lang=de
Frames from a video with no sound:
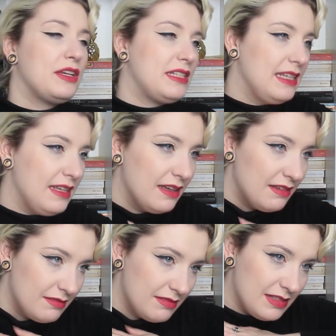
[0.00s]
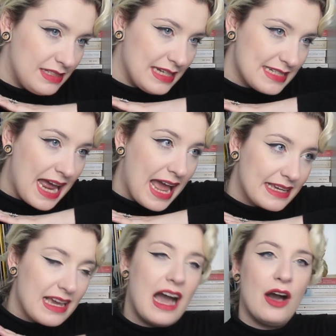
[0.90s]
euch die den
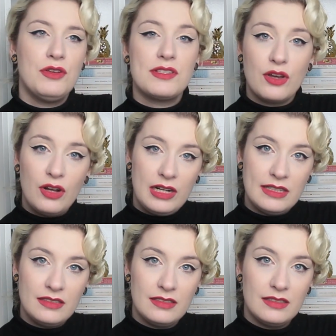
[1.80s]
Teig ausrollen,